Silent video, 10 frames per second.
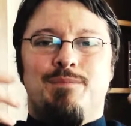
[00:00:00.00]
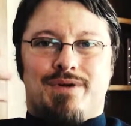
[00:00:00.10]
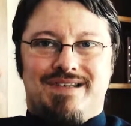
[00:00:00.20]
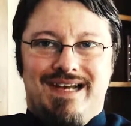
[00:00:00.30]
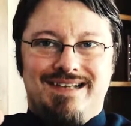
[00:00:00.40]

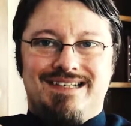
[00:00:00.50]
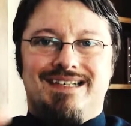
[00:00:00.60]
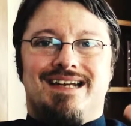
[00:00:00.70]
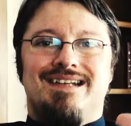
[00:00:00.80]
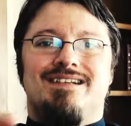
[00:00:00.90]
Prozesse,
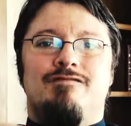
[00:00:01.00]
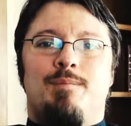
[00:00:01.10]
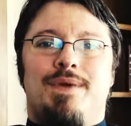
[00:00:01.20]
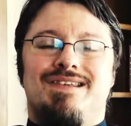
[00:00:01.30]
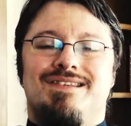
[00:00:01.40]
dann ist eine
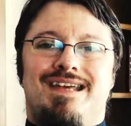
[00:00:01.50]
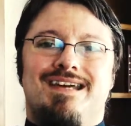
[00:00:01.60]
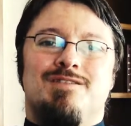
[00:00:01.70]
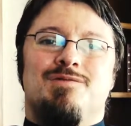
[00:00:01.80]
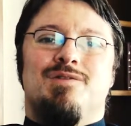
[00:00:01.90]
verbesserte
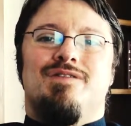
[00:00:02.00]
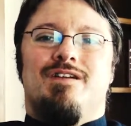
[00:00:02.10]
Erde gut,